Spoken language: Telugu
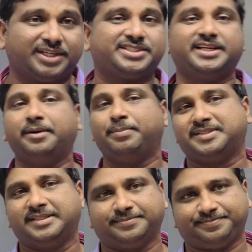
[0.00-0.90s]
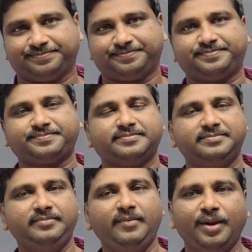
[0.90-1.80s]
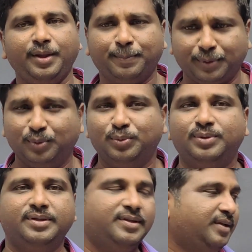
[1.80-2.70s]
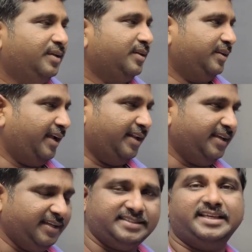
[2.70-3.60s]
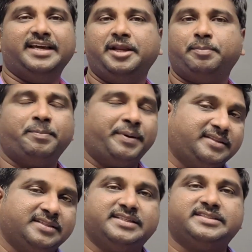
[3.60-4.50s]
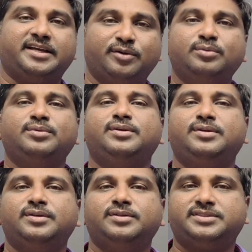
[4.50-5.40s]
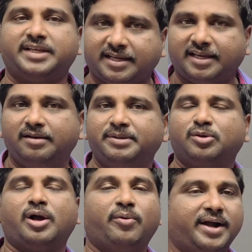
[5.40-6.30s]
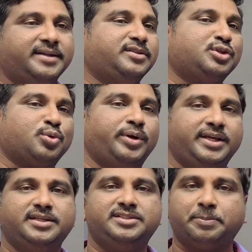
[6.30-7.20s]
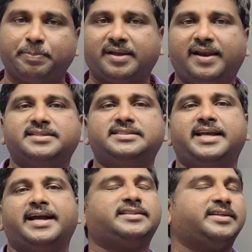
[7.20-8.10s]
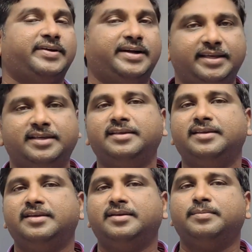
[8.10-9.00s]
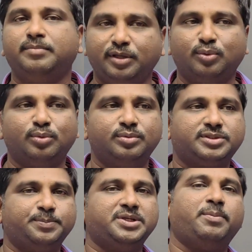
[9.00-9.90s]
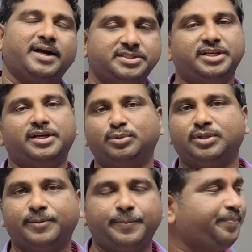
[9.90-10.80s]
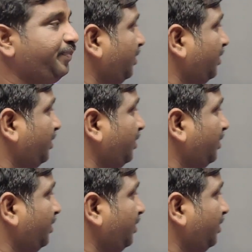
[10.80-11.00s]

కొంచెం కష్టంగా అనిపిస్తుంది ఇప్పుడు దాన్ని ఈజీగా నేర్పే ప్రయత్నం చేస్తాను సర్కిల్ మీద ఒక అవగాహన తెచ్చుకోండి చెప్పే క్లాస్ జాగ్రత్తగా వినండి మీరు సబ్జెక్ట్ బాగా చేయగలుగుతారు